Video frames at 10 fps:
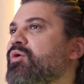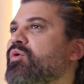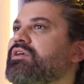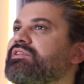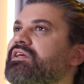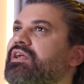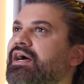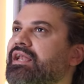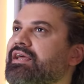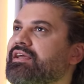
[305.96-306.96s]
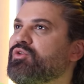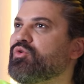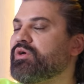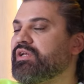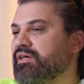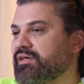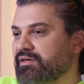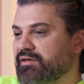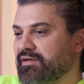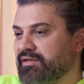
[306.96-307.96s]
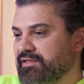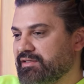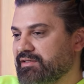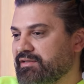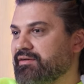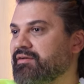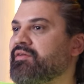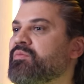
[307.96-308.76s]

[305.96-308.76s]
اول الصراحه قال لك انه انا آه